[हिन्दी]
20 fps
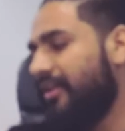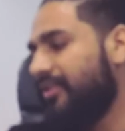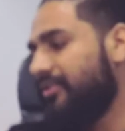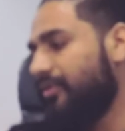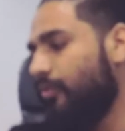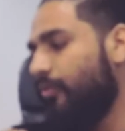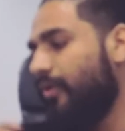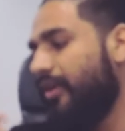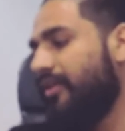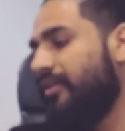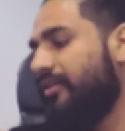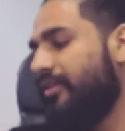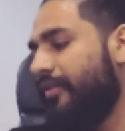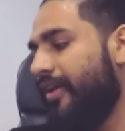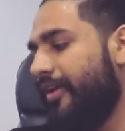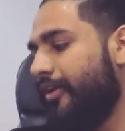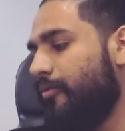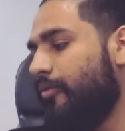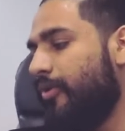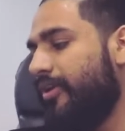सो वन
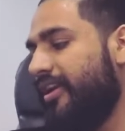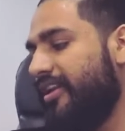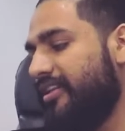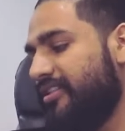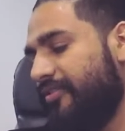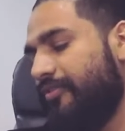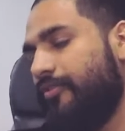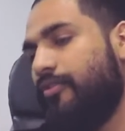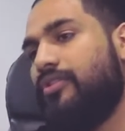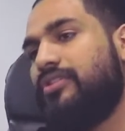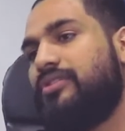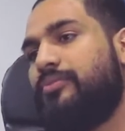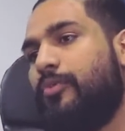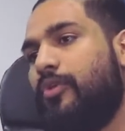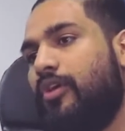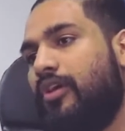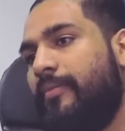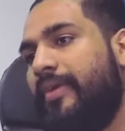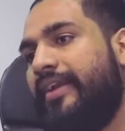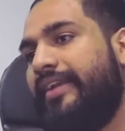रिवेन्यू मॉडल इज़ ऑफ कोर्स
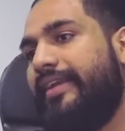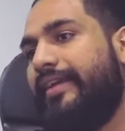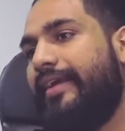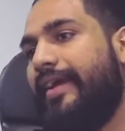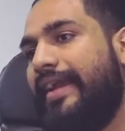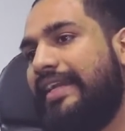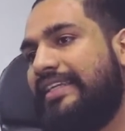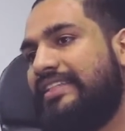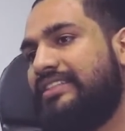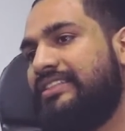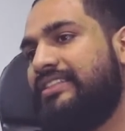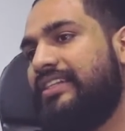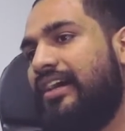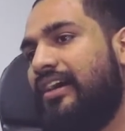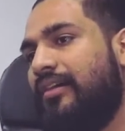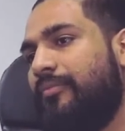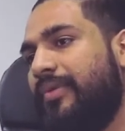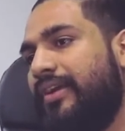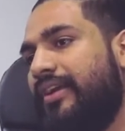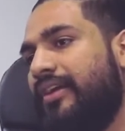प्रोग्रामेटिक एड्स
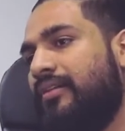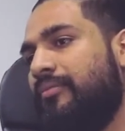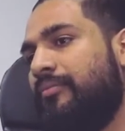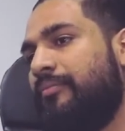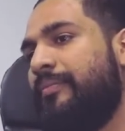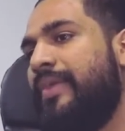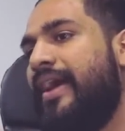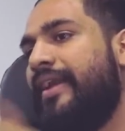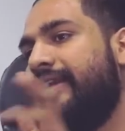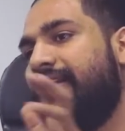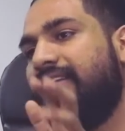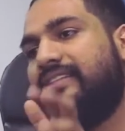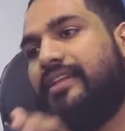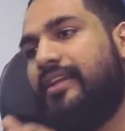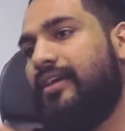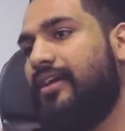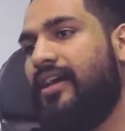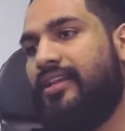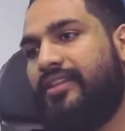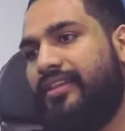जहाँ पे हम बैनर्स
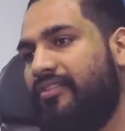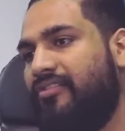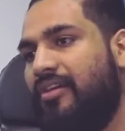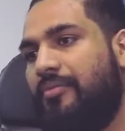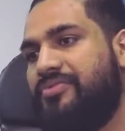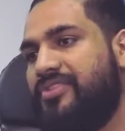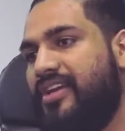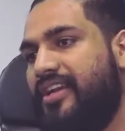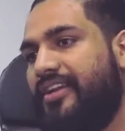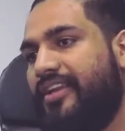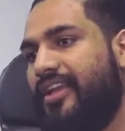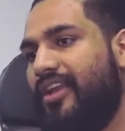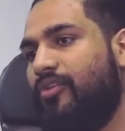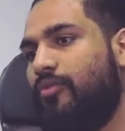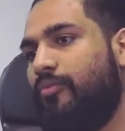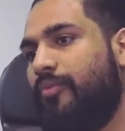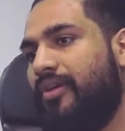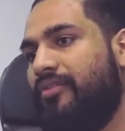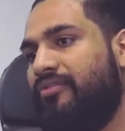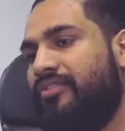लगाते हैं वेबसाइट के
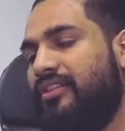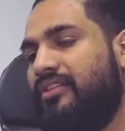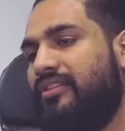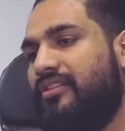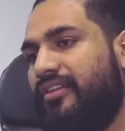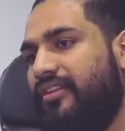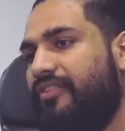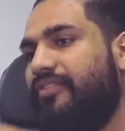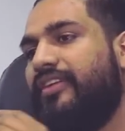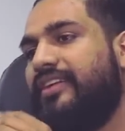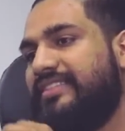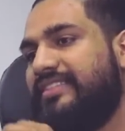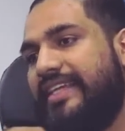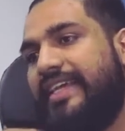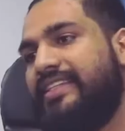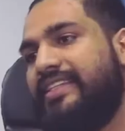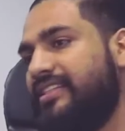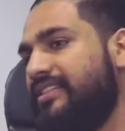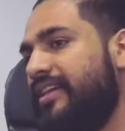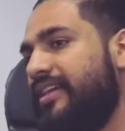ऊपर विद डिफरेंट
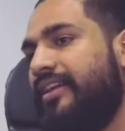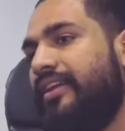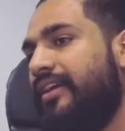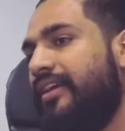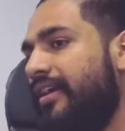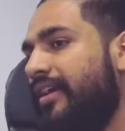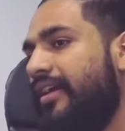साइजेज एंड